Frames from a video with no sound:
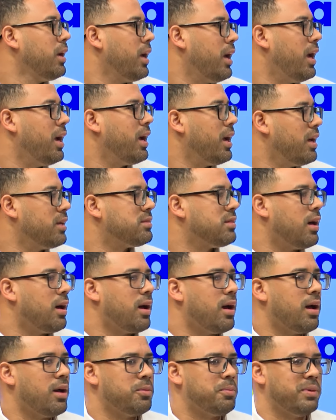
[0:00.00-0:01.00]
en
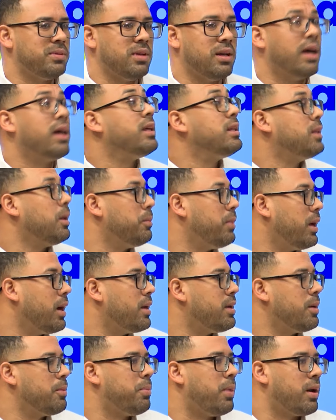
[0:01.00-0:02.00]
esa especialidad y también
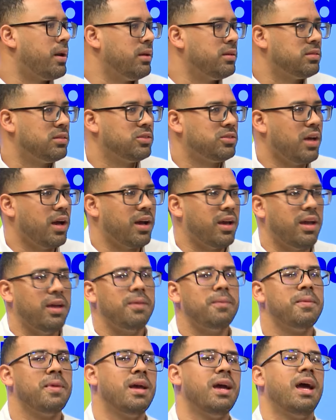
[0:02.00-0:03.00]
allá en París. O sea que
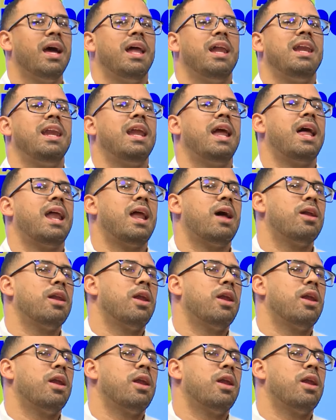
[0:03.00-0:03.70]
la,